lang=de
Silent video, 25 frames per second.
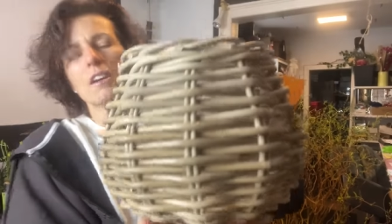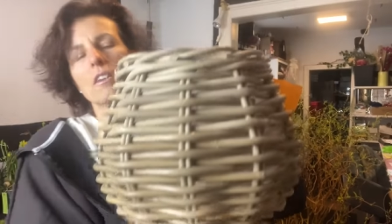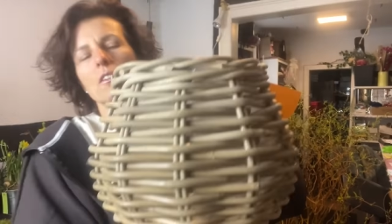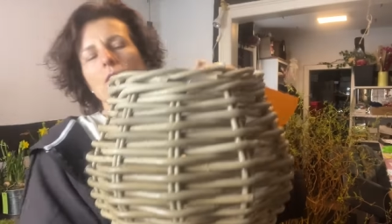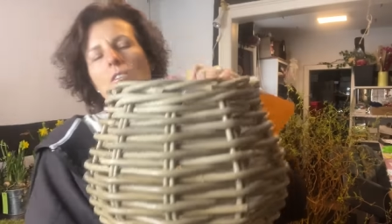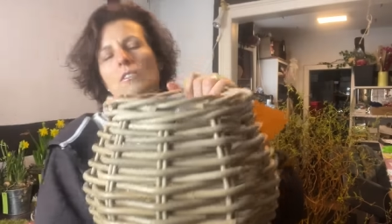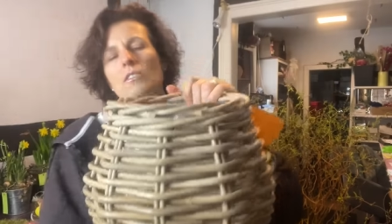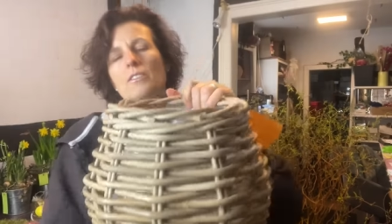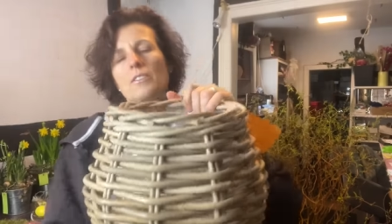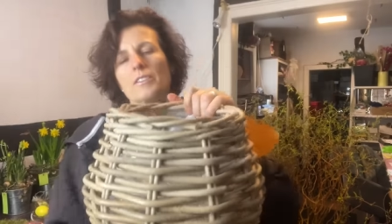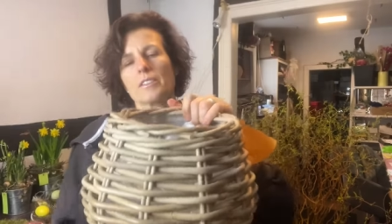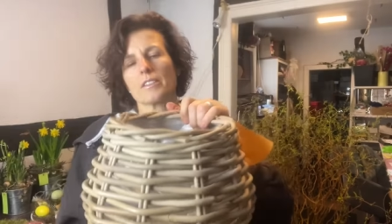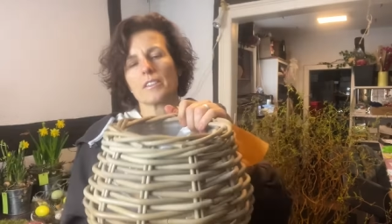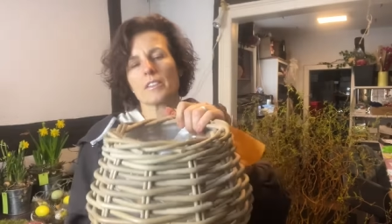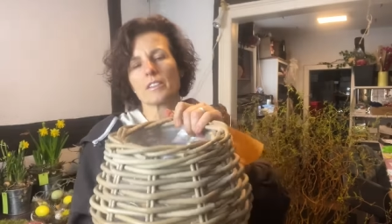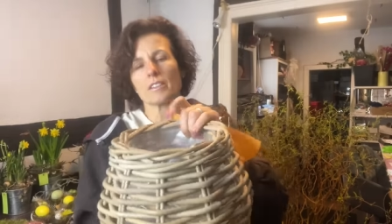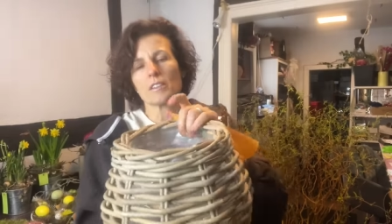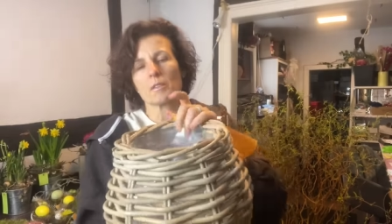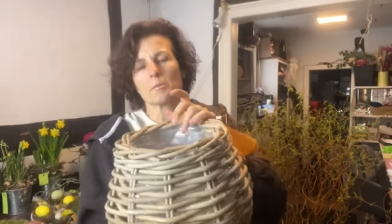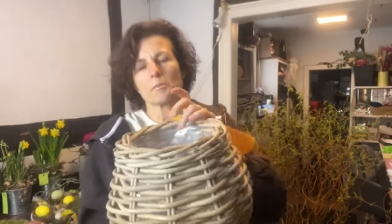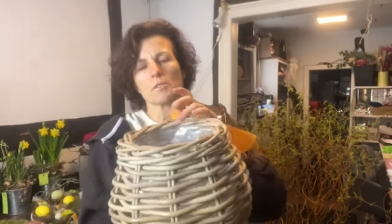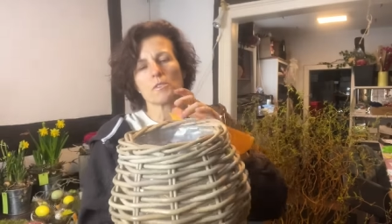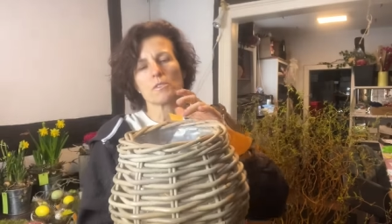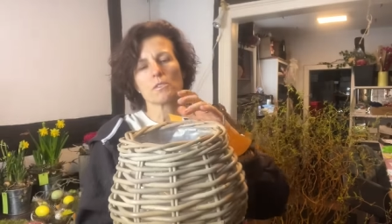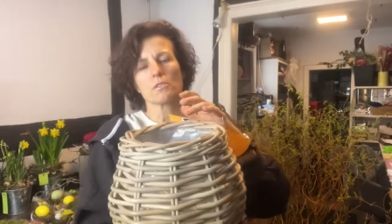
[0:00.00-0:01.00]
Und dann
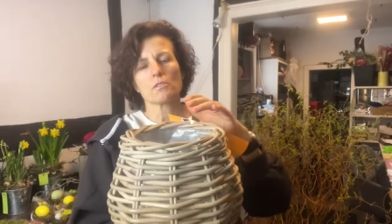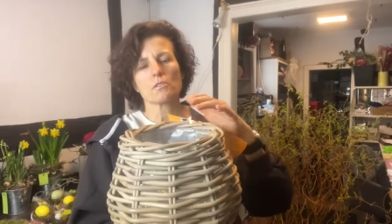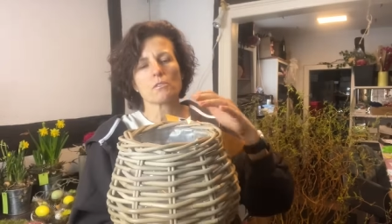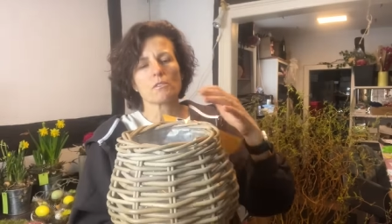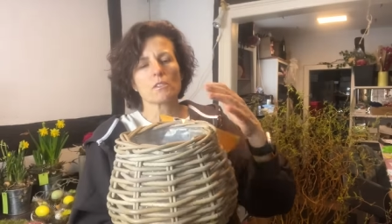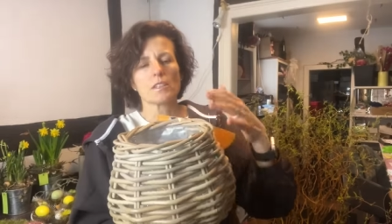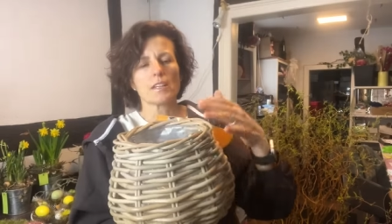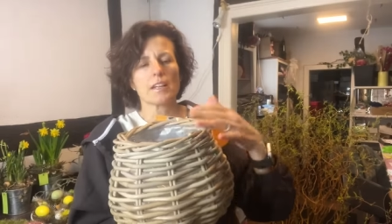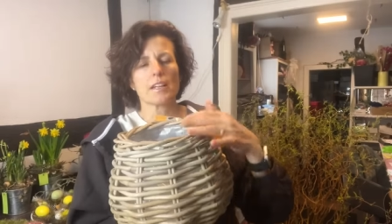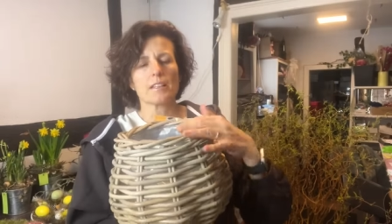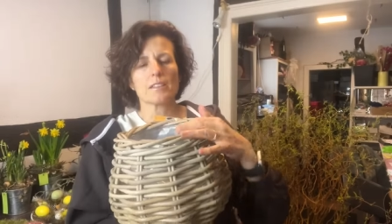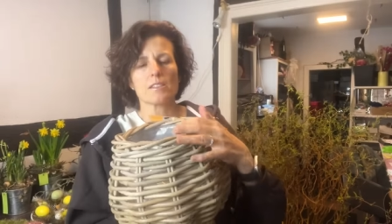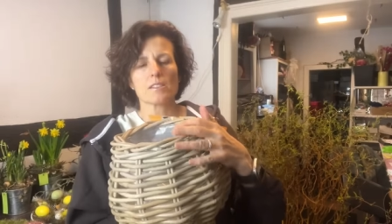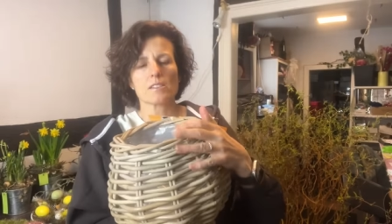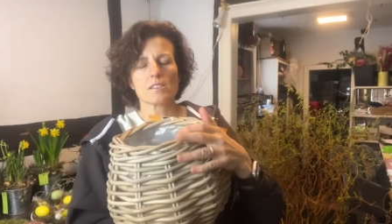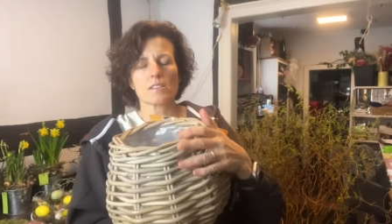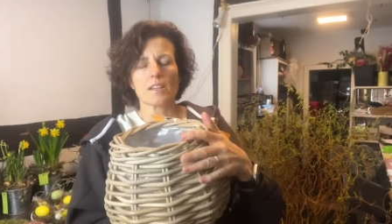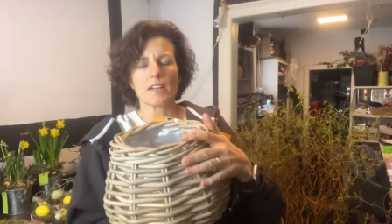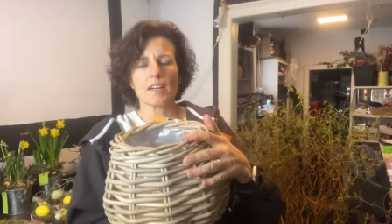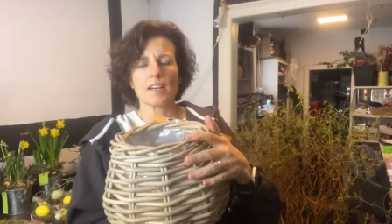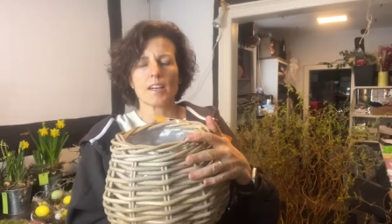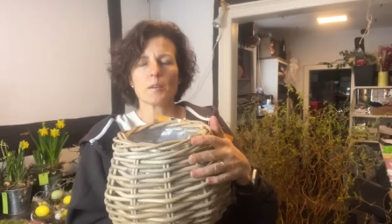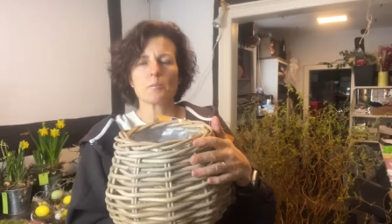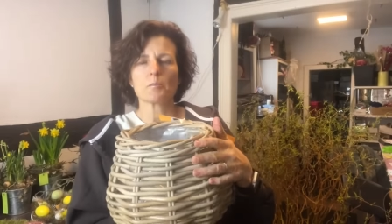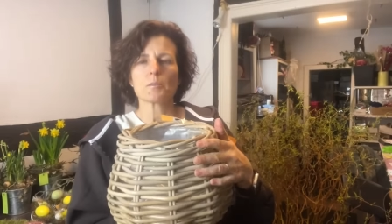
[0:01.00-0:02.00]
gibt's noch so ein kleines
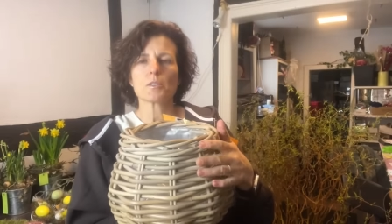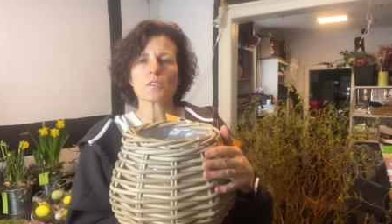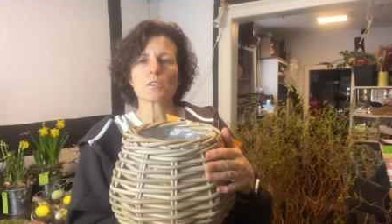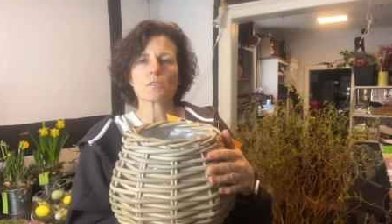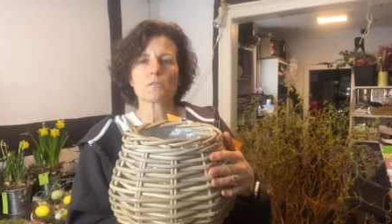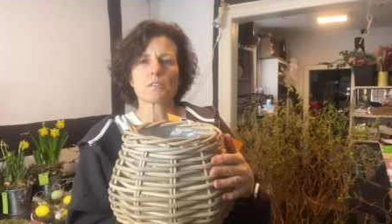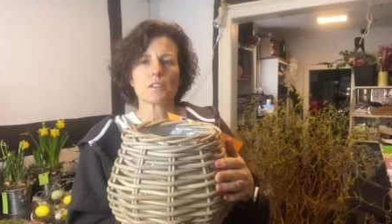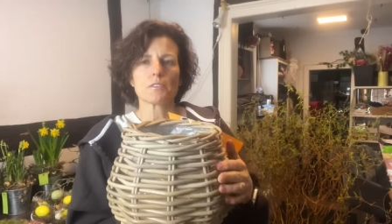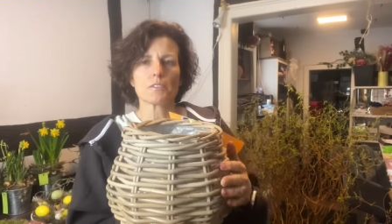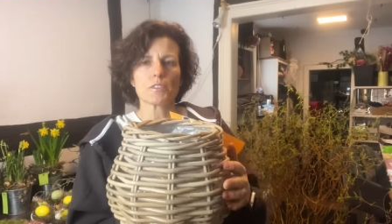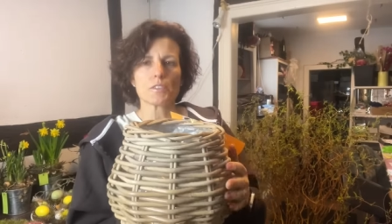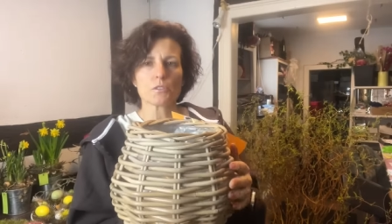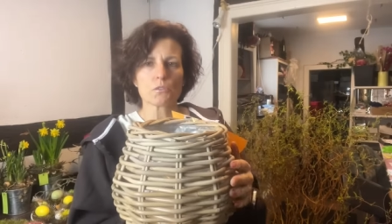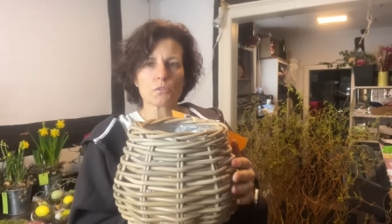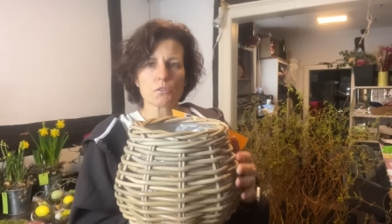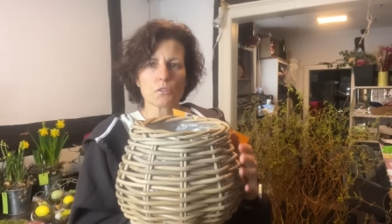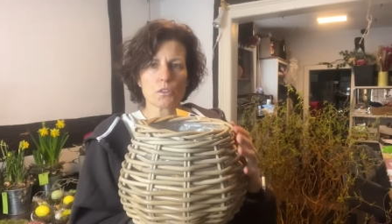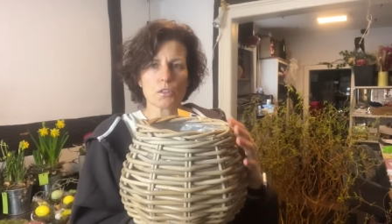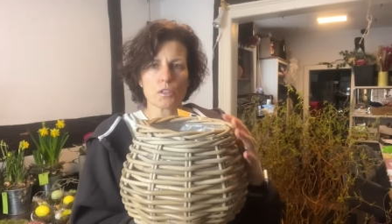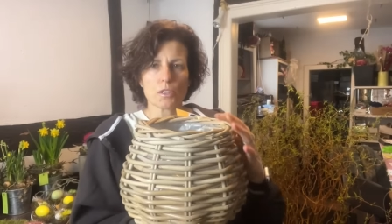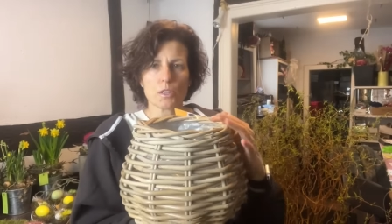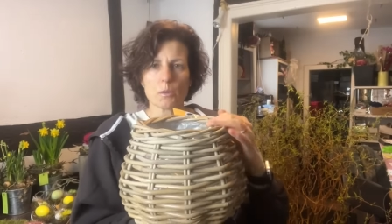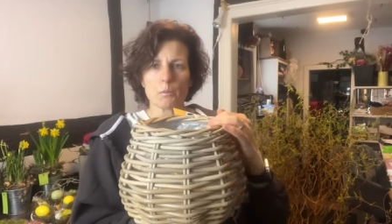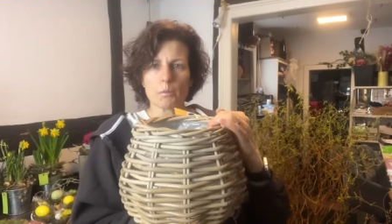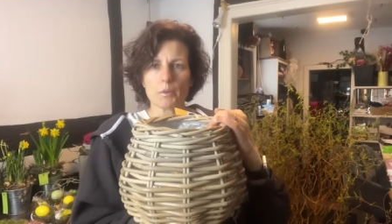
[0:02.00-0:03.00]
Geheimnis, weil wenn so
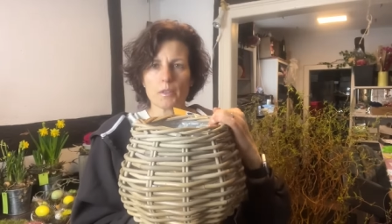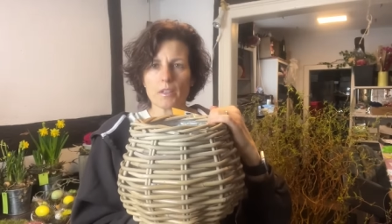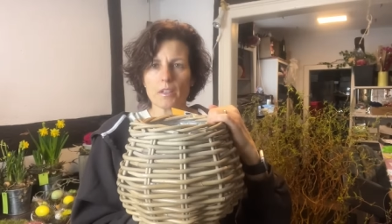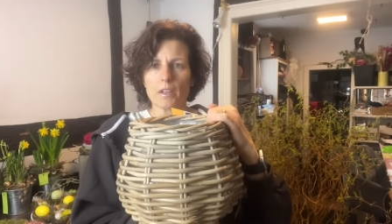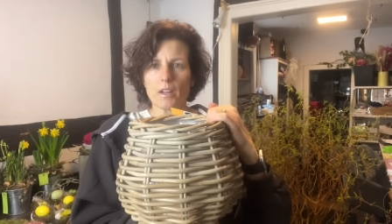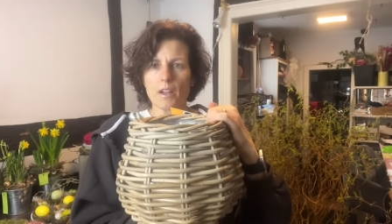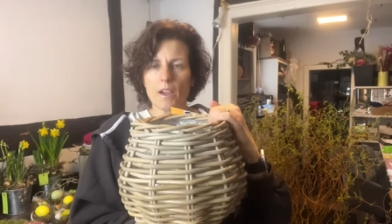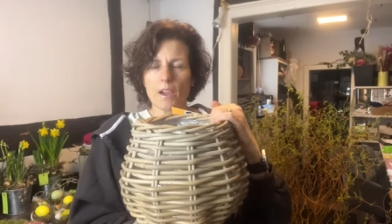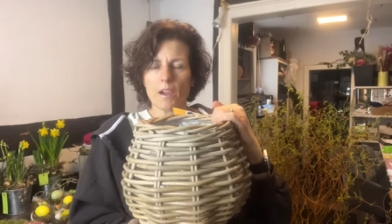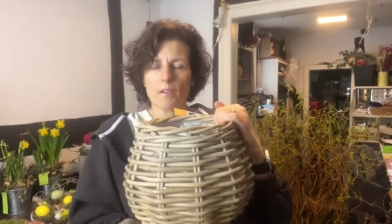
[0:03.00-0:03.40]
Körbe,